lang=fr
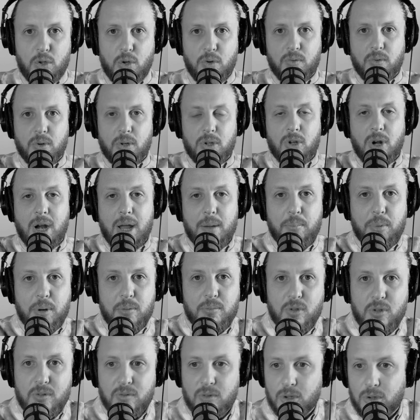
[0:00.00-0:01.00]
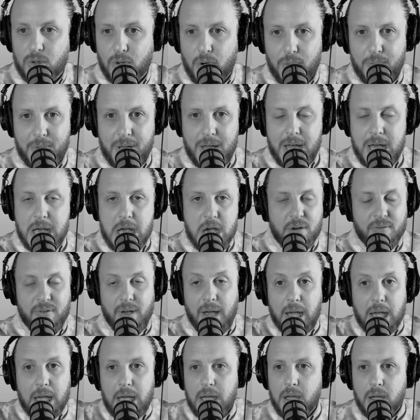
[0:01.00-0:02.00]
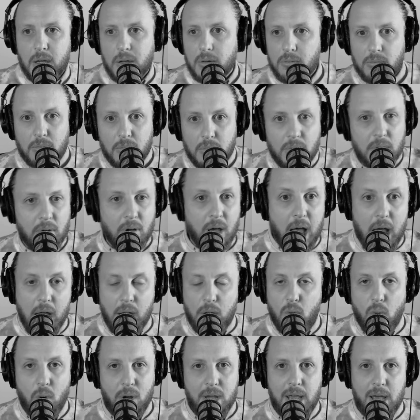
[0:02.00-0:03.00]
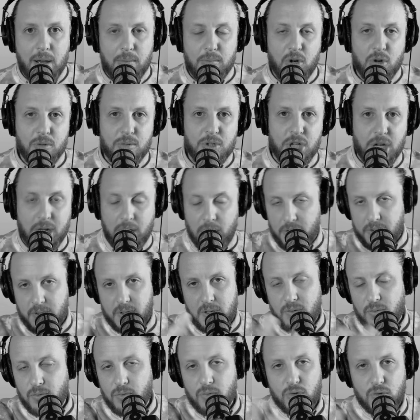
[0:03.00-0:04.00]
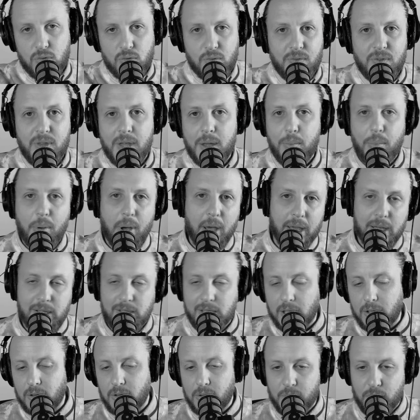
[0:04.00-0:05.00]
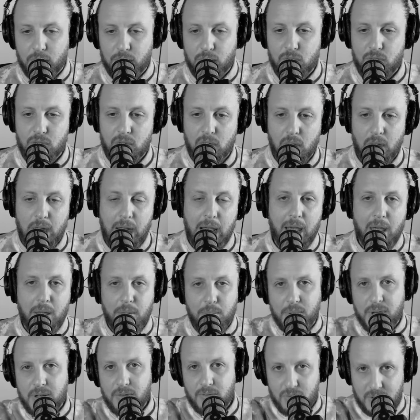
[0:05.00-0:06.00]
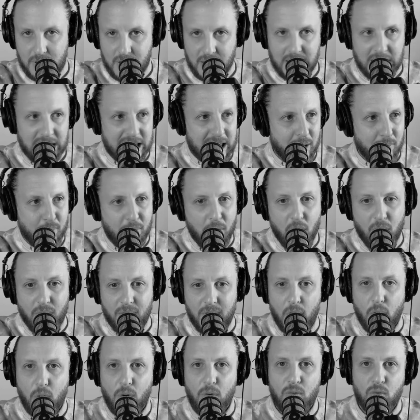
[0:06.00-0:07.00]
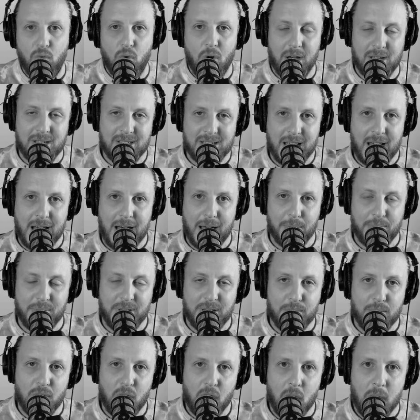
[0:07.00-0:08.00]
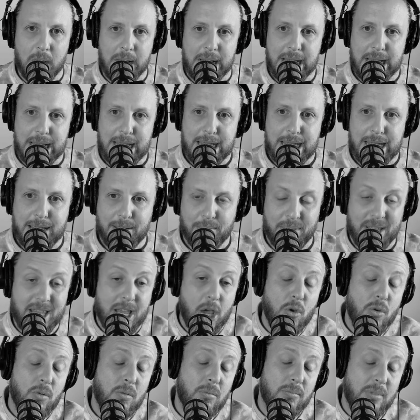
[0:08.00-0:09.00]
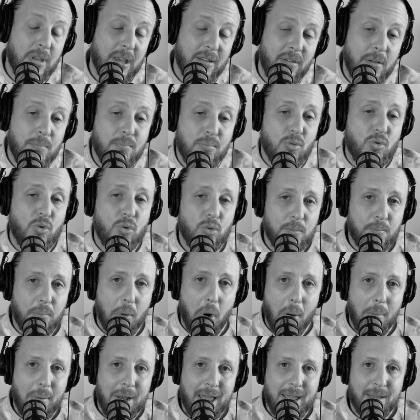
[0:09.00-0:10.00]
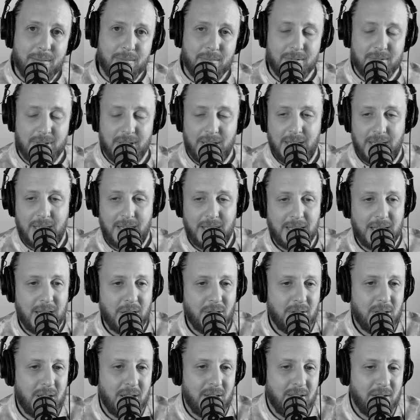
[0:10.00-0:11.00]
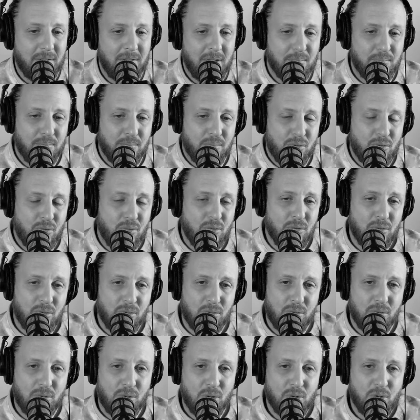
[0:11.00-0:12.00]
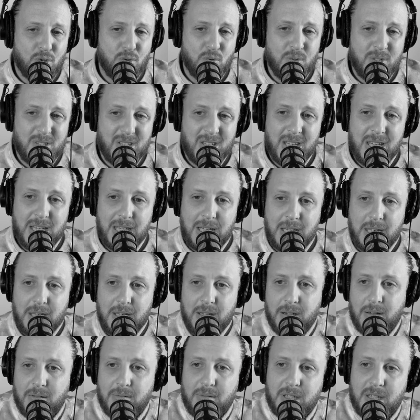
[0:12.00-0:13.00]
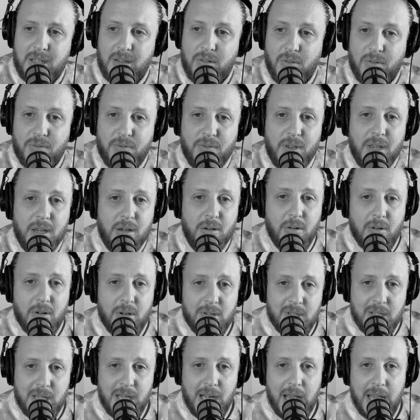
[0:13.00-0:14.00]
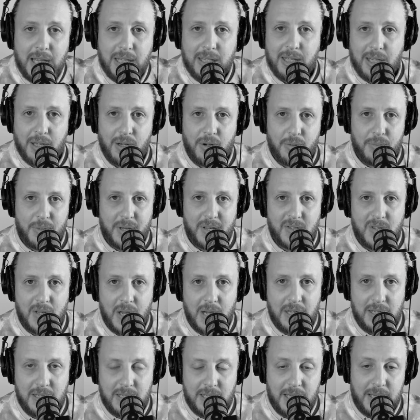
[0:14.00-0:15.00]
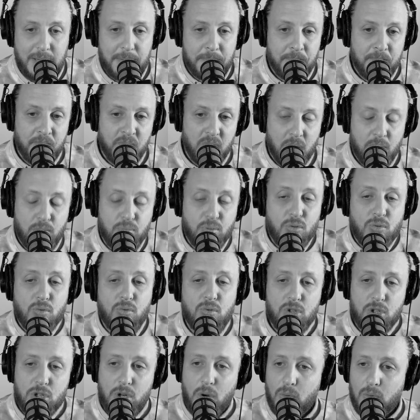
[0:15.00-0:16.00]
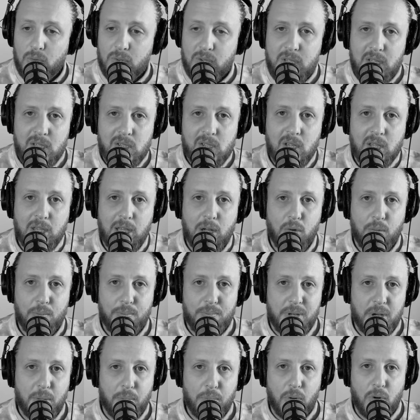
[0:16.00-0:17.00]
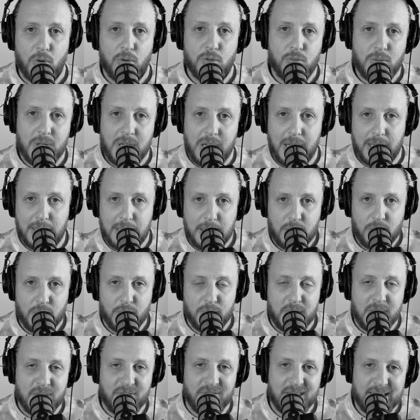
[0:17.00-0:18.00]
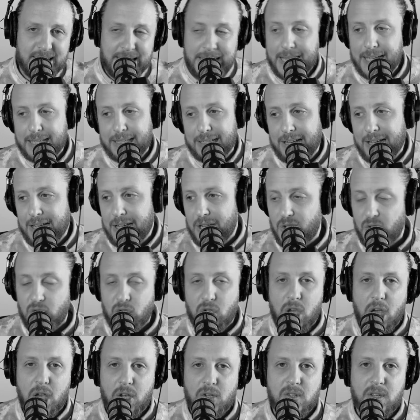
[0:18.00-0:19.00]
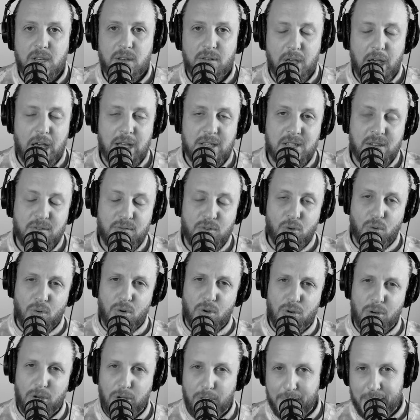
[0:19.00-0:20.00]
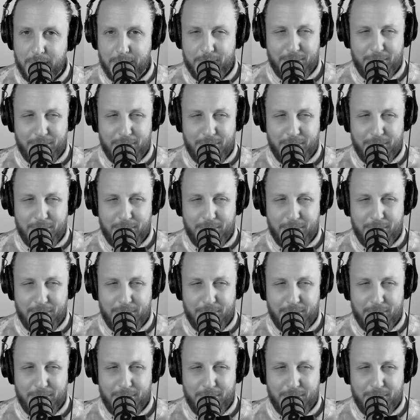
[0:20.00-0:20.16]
dans la pomme de votre main. Enfin, incroyable l'objet. Alors si vous vous souvenez pas exactement de ce que les IP, ne vous inquiétez pas, on va revoir ça rapidement. Mais il y, y avait beaucoup de problèmes, il y, avait beaucoup de soucis qui, qui ont fait que lorsqu'il a été commercialisé, beaucoup de gens ont dit que c'était le pire produit de l'année 2024, ce qui est assez, assez violent quand même.